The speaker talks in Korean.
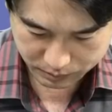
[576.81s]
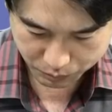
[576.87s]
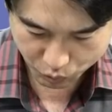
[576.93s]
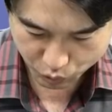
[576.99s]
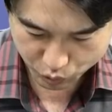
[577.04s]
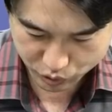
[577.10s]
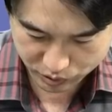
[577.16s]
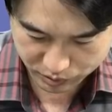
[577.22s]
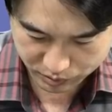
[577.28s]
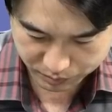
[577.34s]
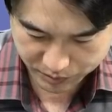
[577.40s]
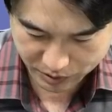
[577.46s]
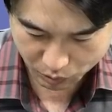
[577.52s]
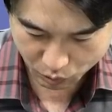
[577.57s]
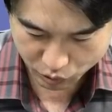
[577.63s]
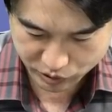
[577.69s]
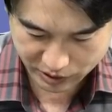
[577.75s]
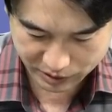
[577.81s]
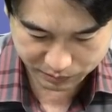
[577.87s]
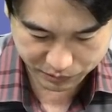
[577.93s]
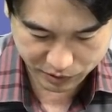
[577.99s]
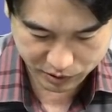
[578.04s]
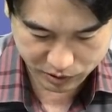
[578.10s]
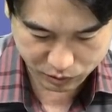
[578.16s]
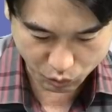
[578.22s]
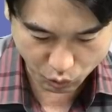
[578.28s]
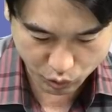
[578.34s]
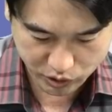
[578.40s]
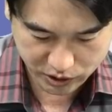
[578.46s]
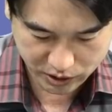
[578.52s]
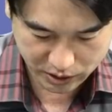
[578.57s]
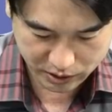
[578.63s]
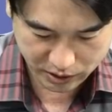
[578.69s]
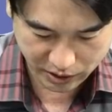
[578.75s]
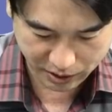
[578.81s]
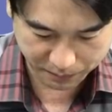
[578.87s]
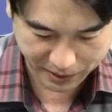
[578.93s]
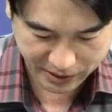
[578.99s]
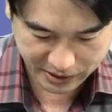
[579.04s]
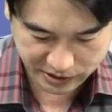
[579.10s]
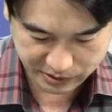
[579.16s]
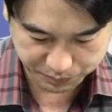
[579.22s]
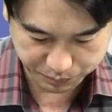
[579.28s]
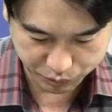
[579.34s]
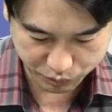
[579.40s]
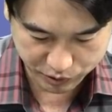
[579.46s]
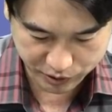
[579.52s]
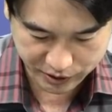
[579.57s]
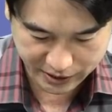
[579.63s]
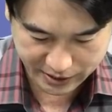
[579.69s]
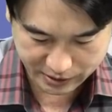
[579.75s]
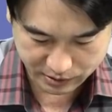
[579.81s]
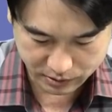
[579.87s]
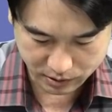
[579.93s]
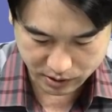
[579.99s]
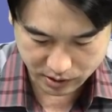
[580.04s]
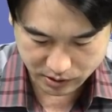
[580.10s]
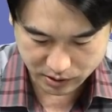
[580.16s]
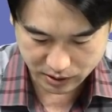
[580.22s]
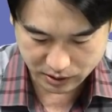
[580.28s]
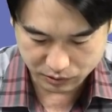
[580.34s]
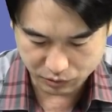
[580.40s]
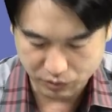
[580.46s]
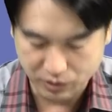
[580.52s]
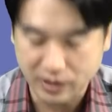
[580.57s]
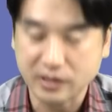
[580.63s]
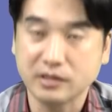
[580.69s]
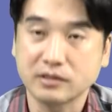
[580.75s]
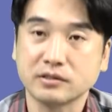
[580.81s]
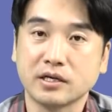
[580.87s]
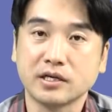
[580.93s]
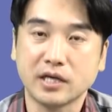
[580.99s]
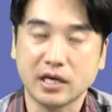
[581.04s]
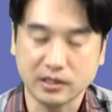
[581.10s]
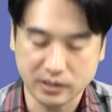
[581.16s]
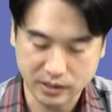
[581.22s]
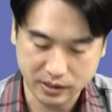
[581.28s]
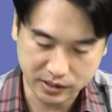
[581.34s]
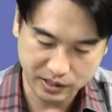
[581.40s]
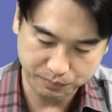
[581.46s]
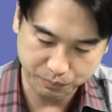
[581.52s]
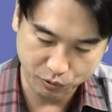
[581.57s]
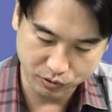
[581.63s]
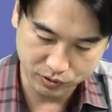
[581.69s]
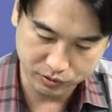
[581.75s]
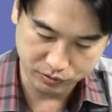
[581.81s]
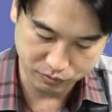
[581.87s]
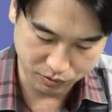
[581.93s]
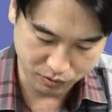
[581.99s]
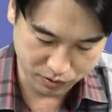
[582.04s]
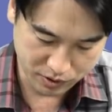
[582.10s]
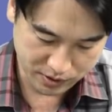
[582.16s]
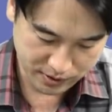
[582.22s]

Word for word: 보증금 및 월차 임대를 공시가격의 120% 이내에서 결정하도록 하려는 거예요. 이게 이제 키포인트고